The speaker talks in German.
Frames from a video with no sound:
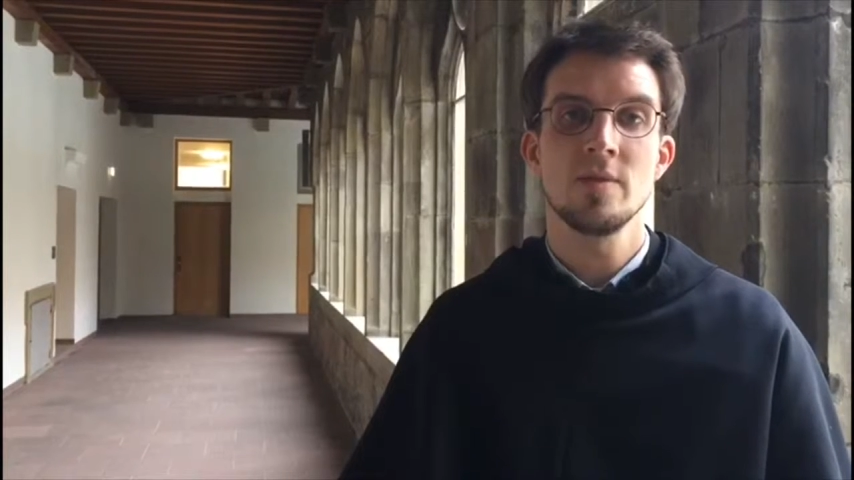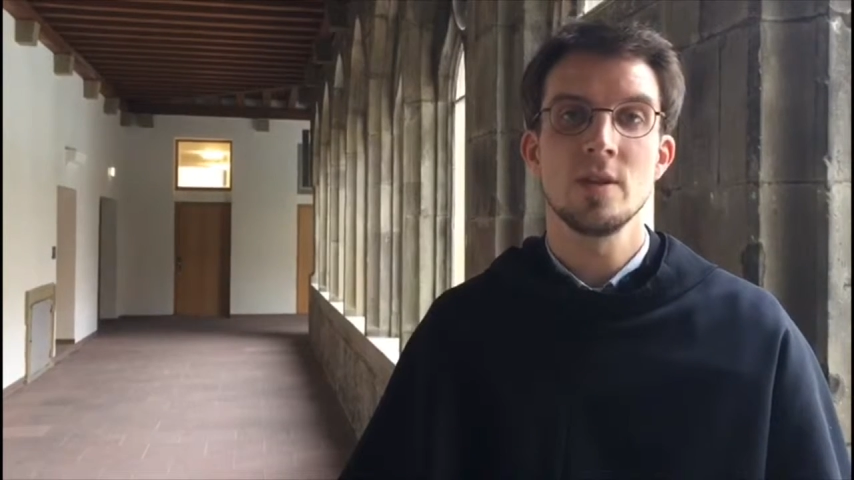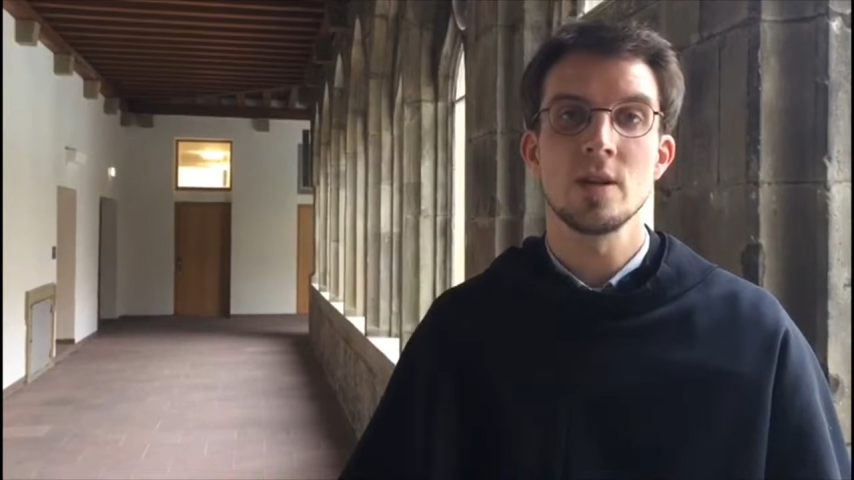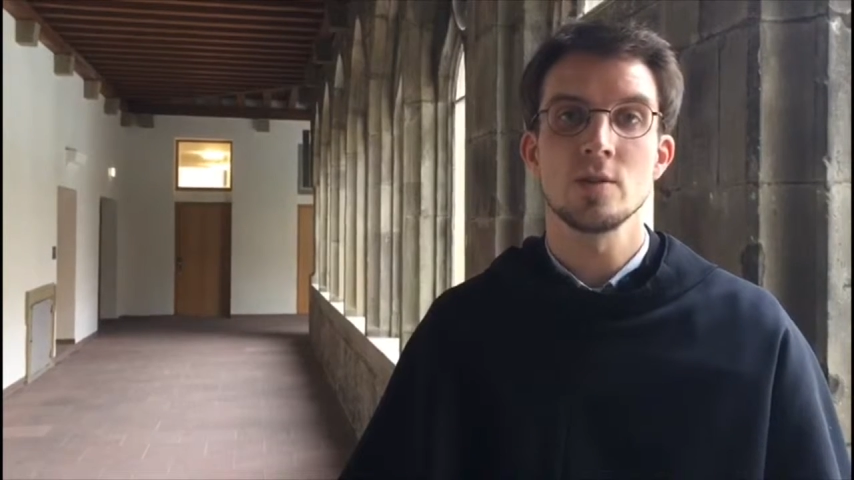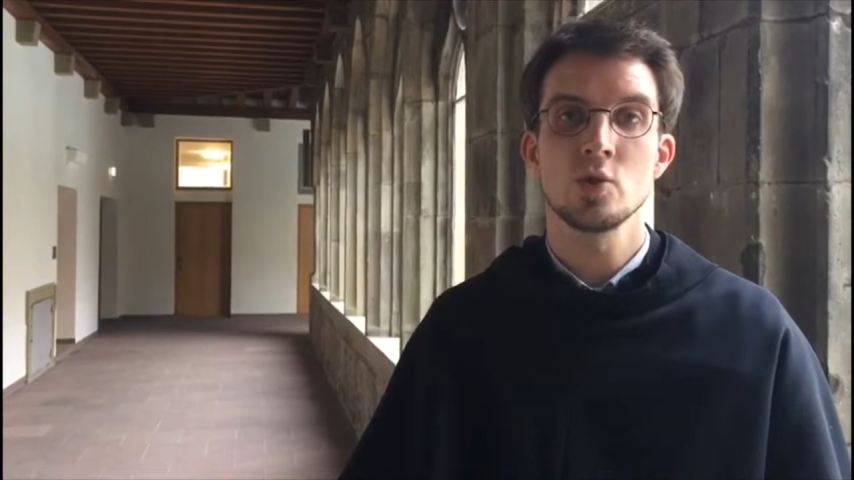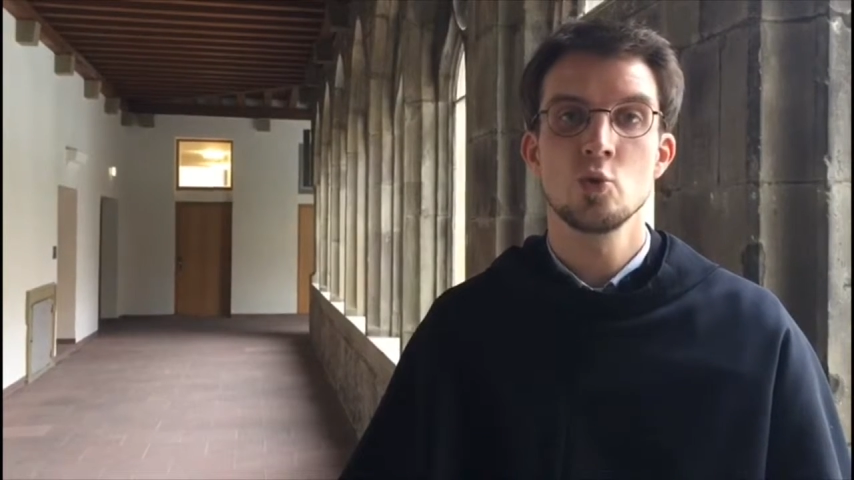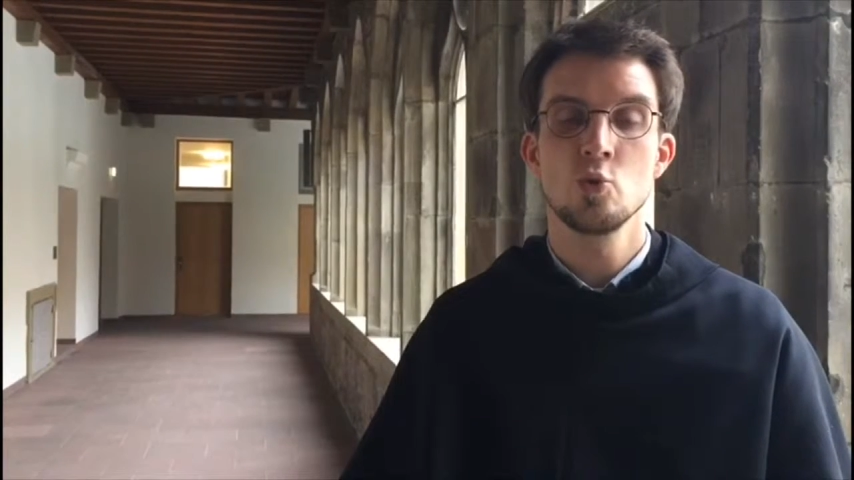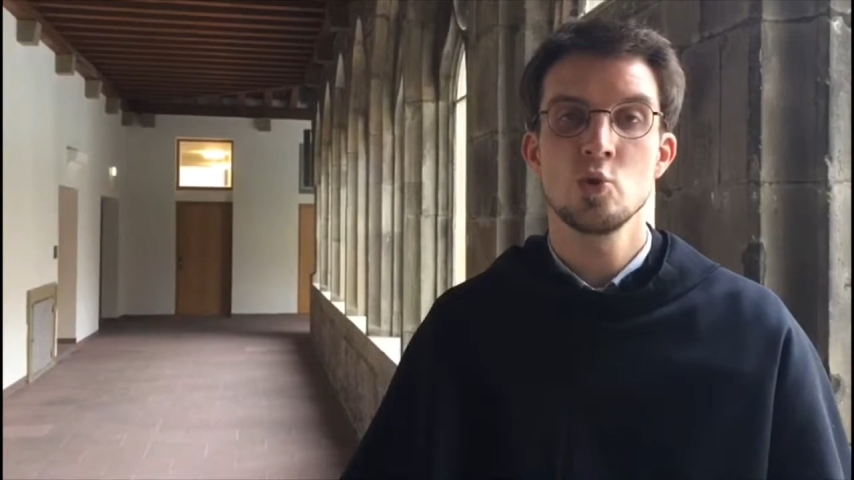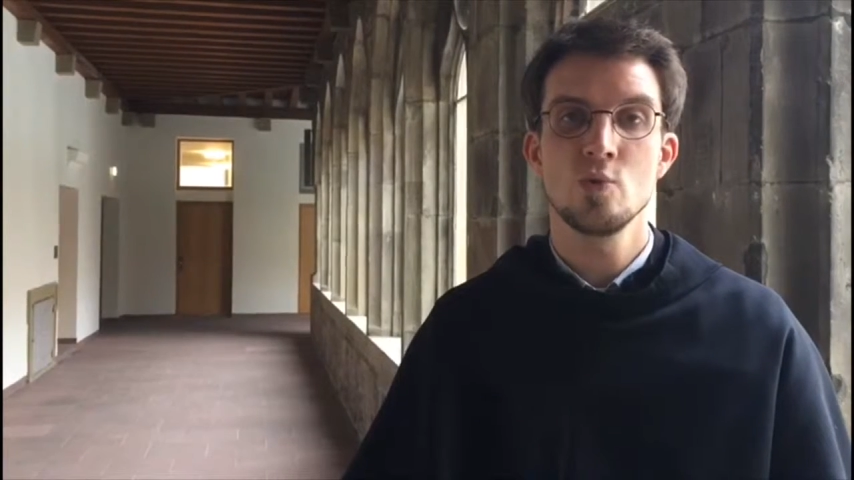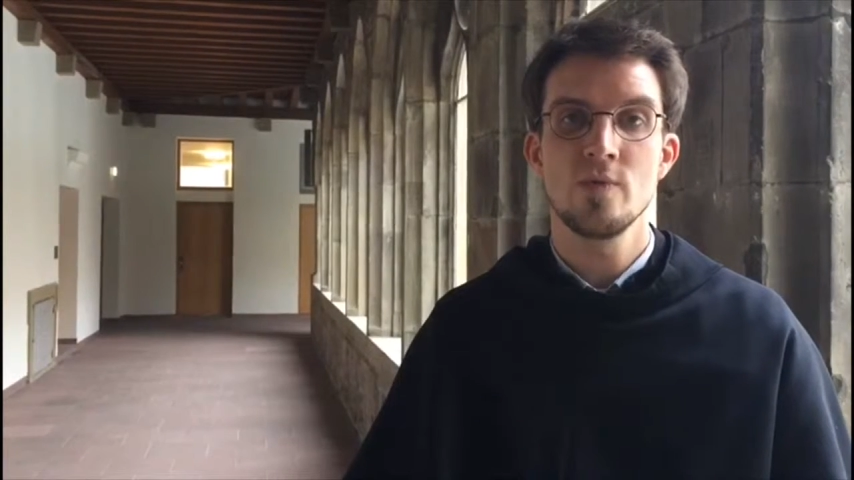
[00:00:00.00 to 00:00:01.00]
wieder
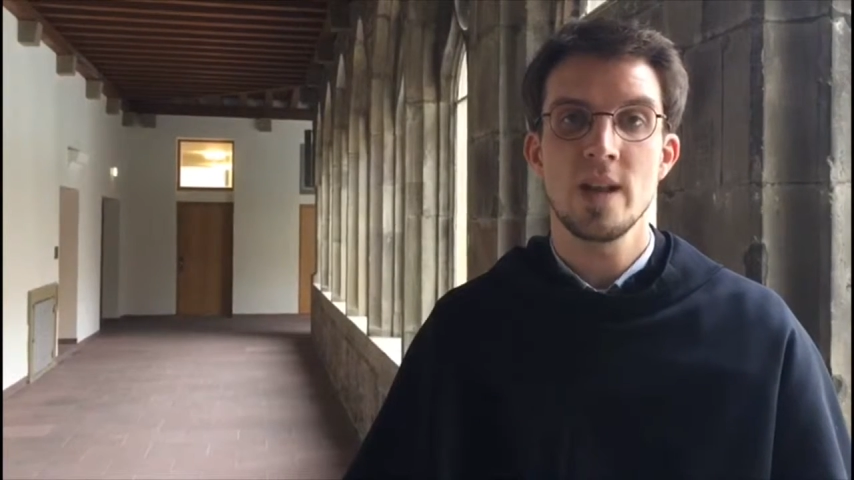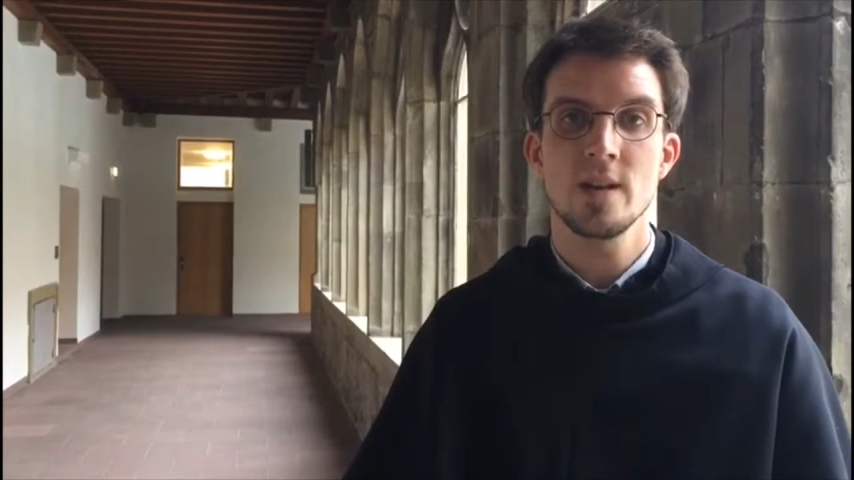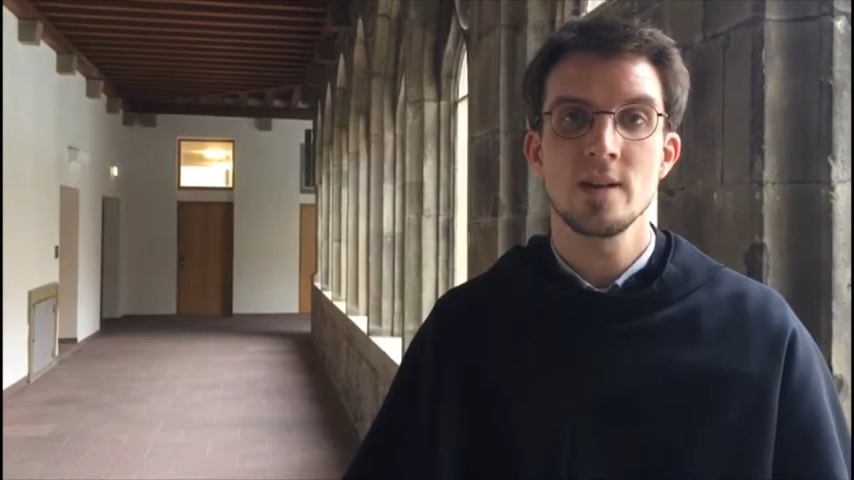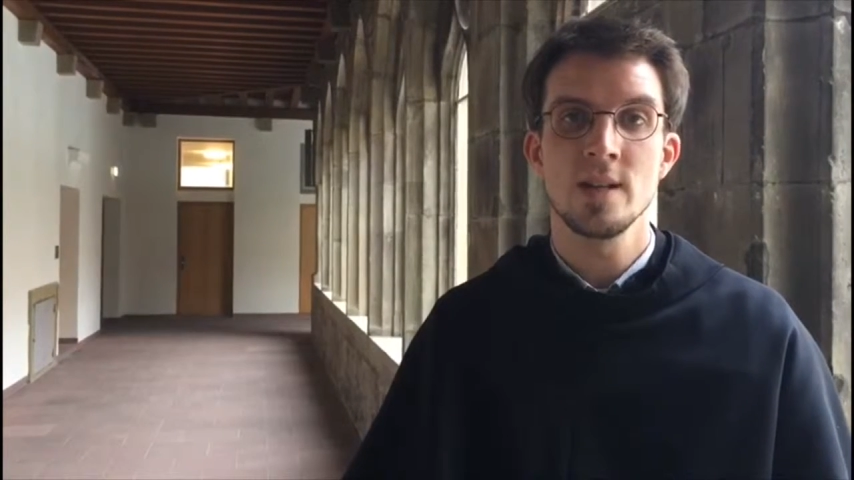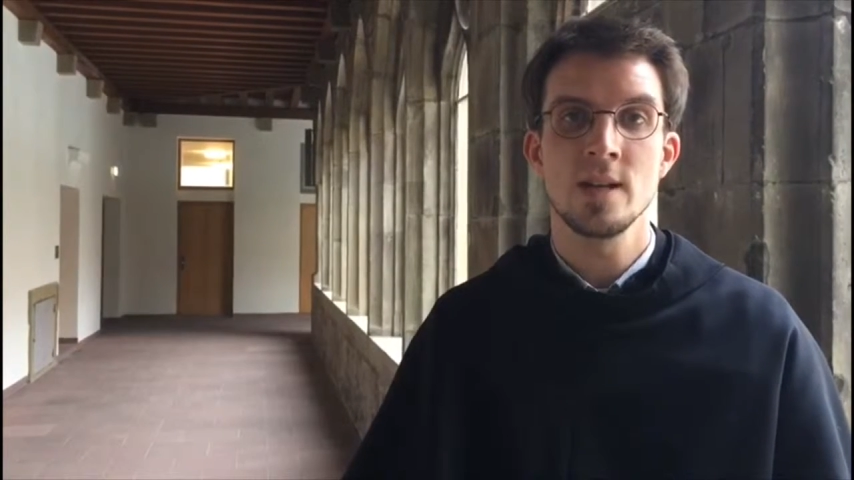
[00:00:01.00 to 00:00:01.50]
zuzuwenden,